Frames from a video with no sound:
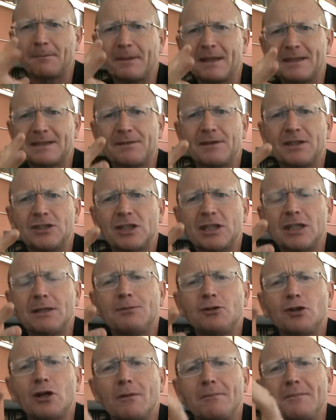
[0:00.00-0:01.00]
per essere vincenti
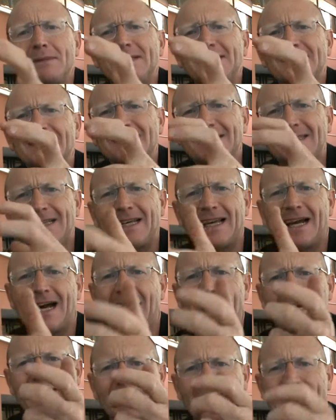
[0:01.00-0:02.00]
bisogna
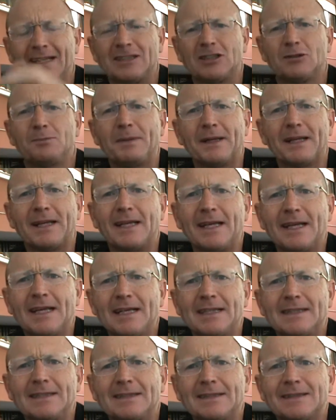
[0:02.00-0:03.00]
mischiare le
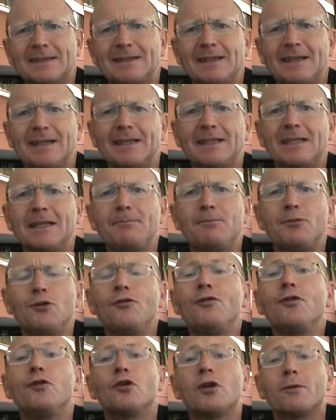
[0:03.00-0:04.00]
esperienze di più
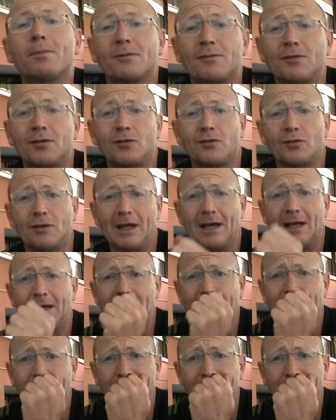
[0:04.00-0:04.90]
figure professionali.